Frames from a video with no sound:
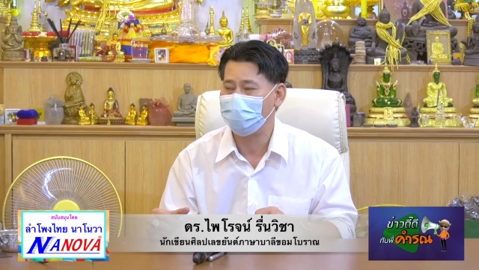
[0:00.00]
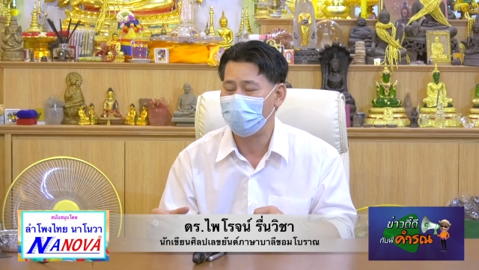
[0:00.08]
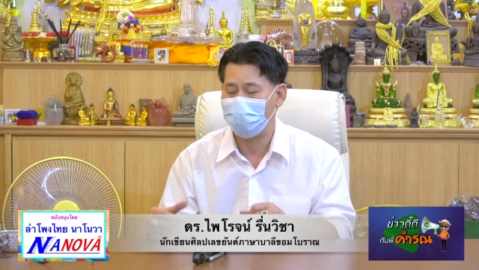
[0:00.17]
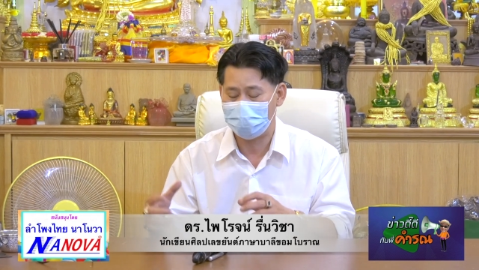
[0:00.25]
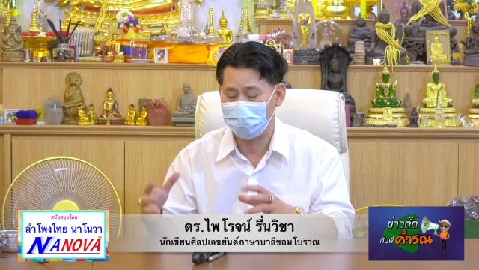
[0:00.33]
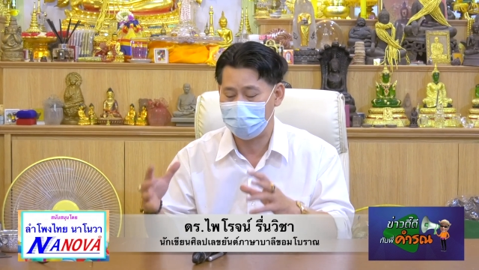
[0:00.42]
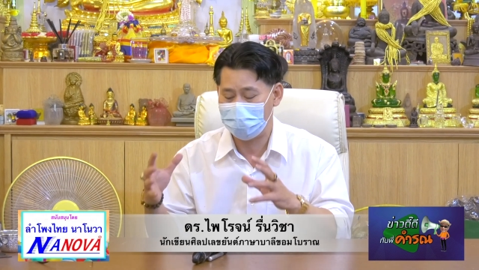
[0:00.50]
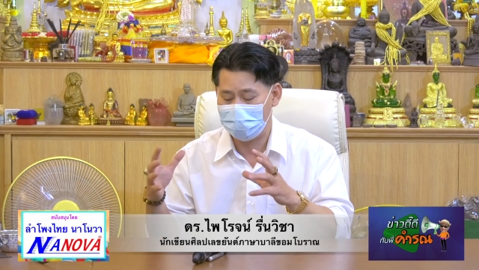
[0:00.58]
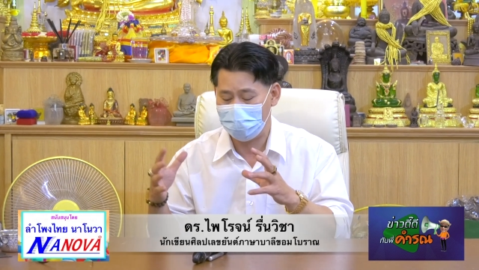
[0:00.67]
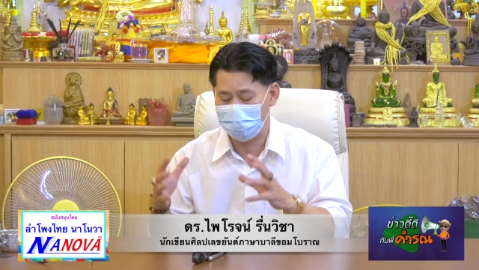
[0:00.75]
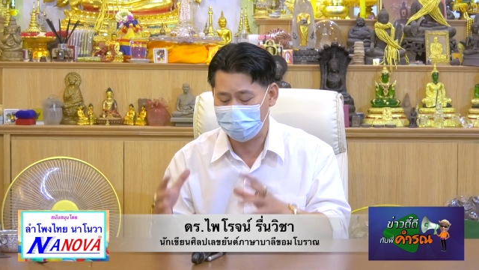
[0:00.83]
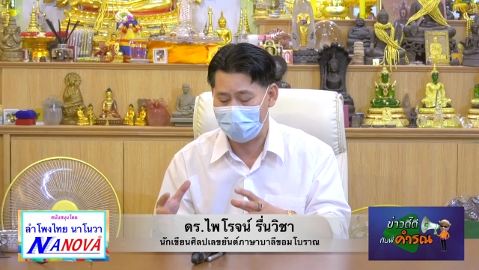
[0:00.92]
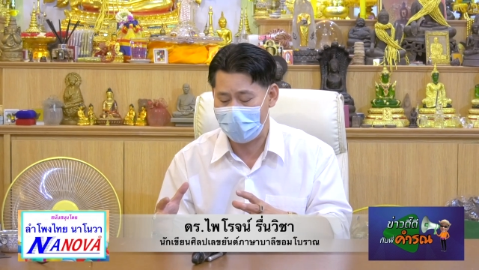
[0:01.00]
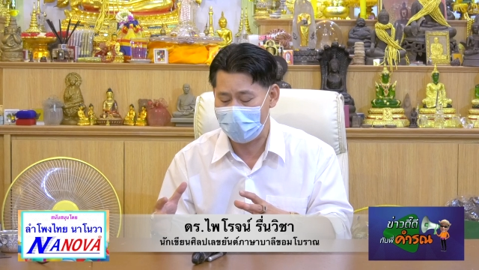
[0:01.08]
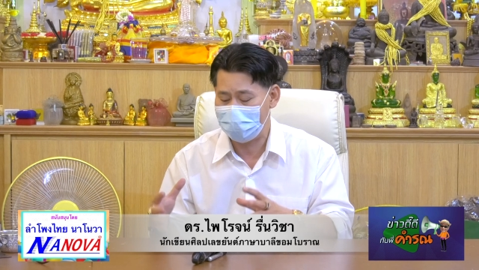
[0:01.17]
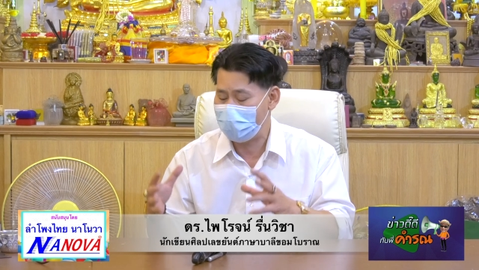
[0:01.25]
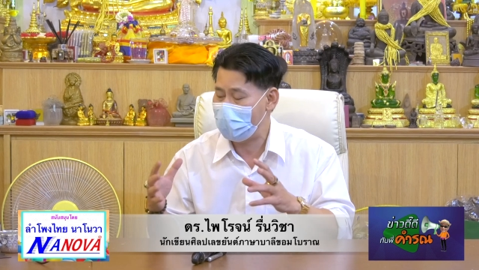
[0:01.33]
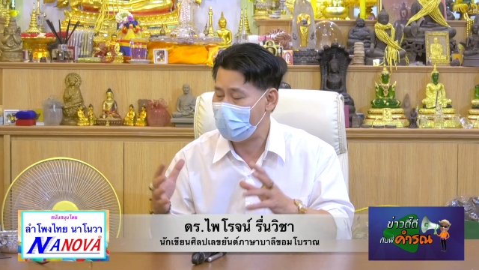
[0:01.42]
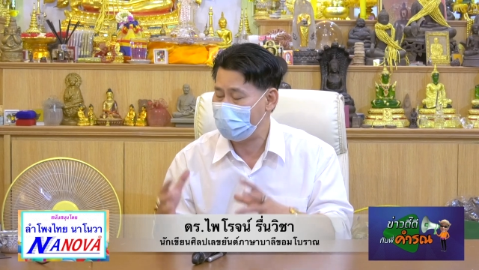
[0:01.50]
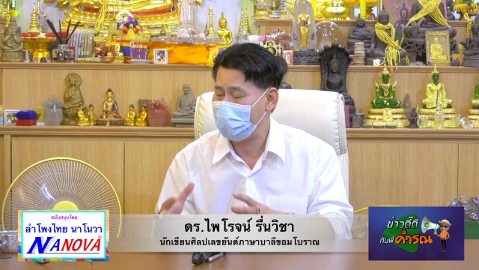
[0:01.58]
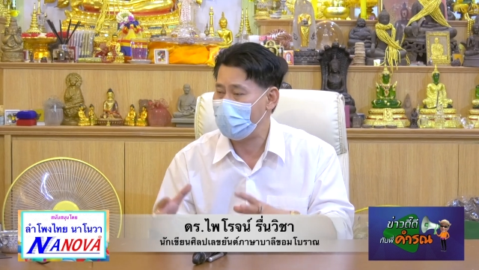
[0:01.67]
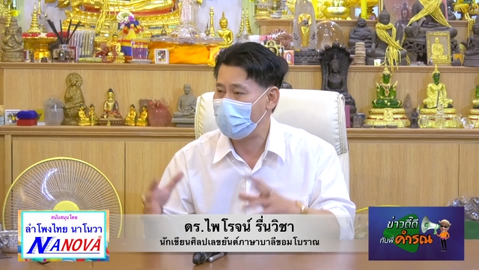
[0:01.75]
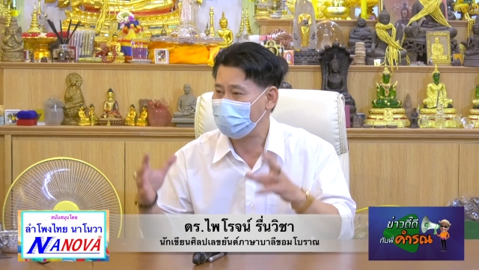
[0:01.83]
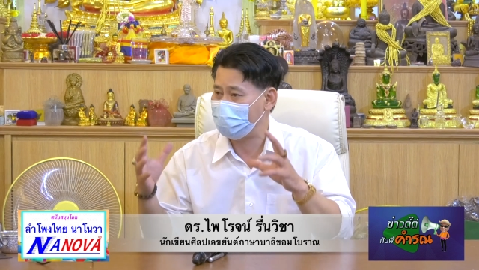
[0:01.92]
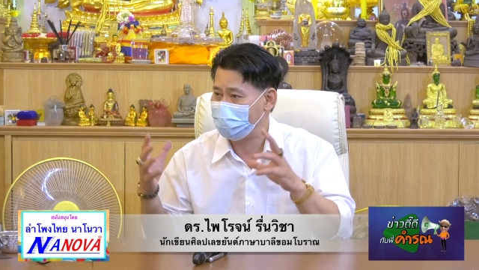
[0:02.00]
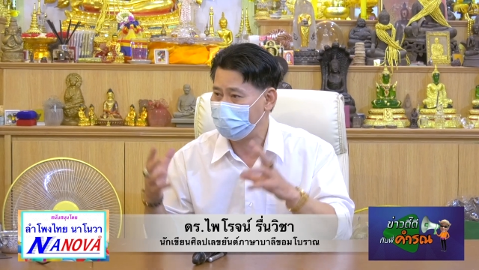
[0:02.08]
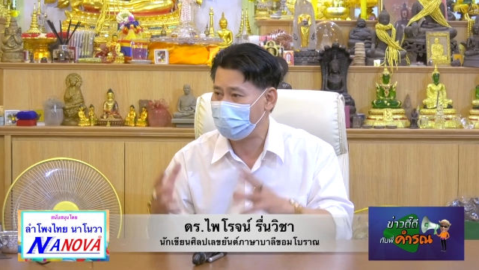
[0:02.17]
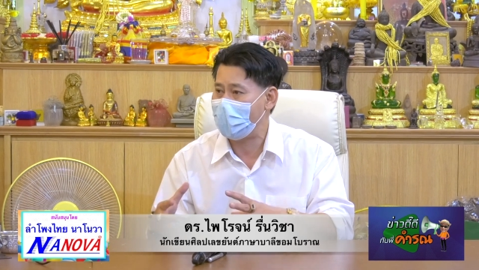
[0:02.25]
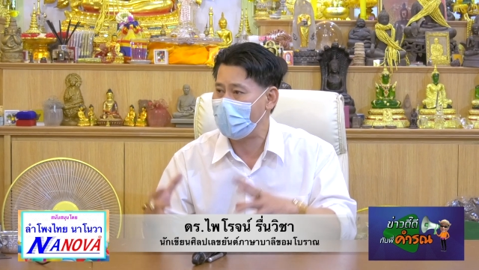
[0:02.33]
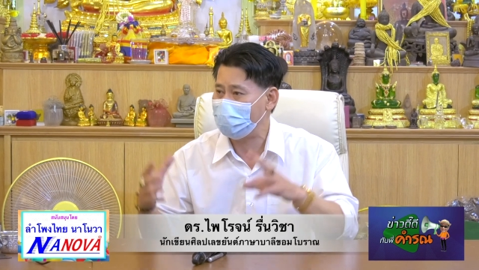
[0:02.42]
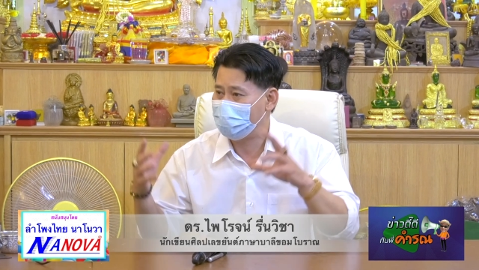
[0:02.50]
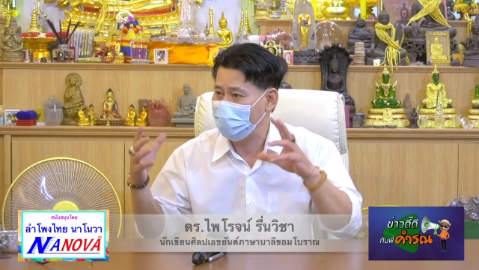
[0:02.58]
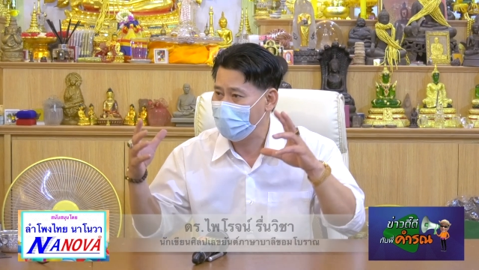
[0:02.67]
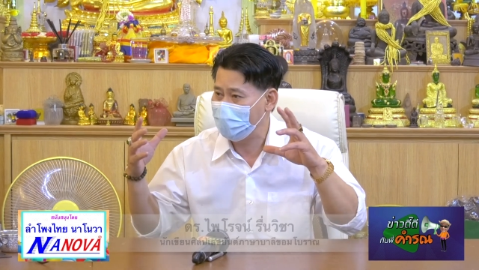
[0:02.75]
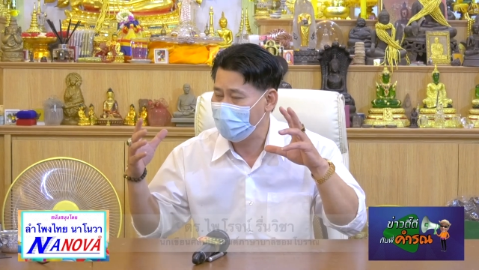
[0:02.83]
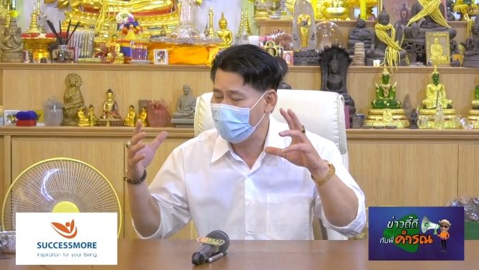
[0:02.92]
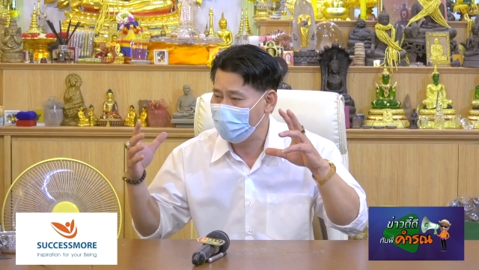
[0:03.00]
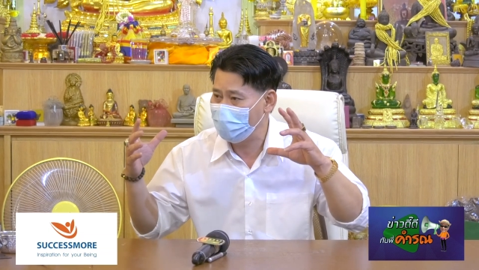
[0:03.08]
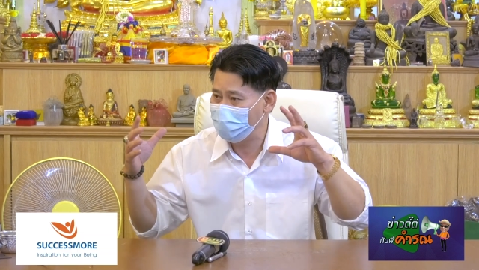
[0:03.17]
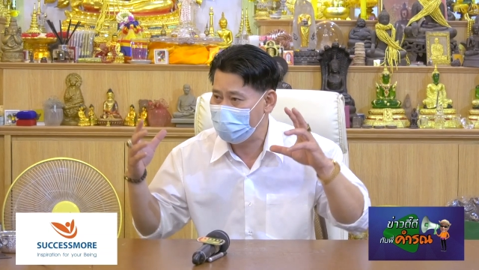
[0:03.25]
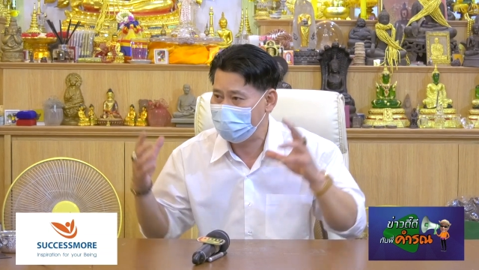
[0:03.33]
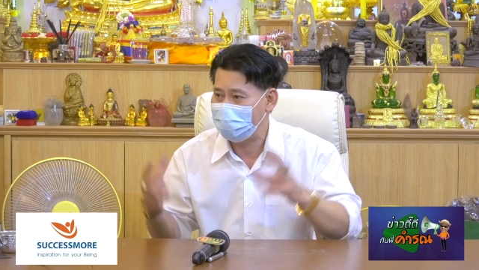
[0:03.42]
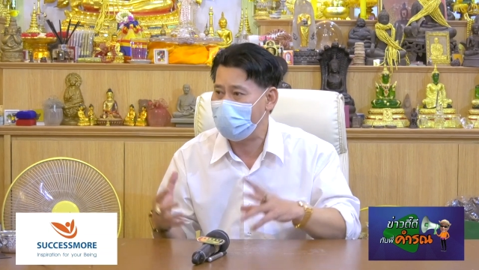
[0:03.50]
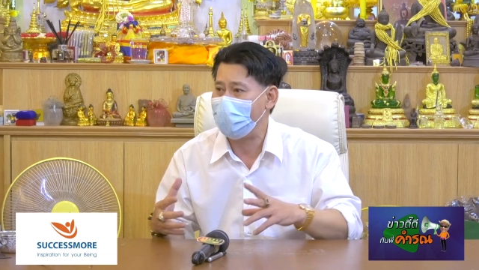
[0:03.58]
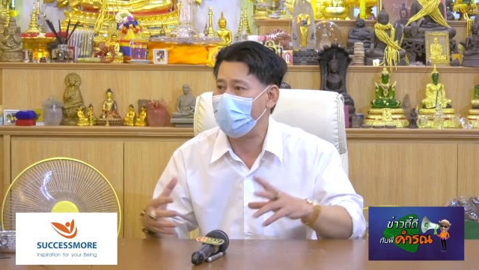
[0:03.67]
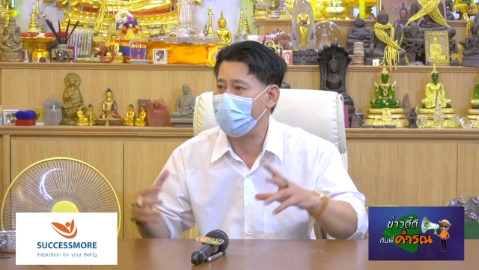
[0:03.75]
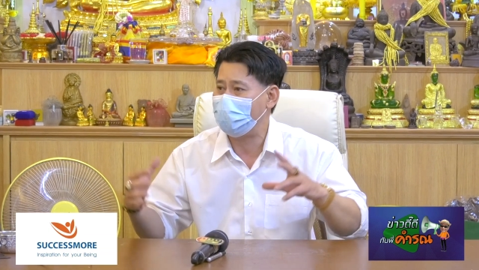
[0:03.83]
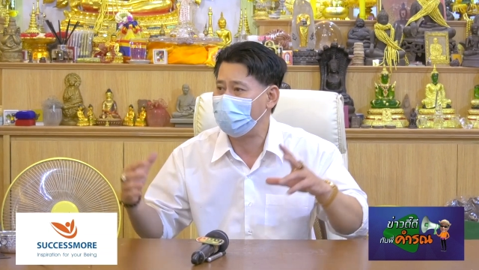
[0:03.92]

ไม่ว่าจะเป็นข้าวสารอาหารแห้งน้ำตาลพริกแห้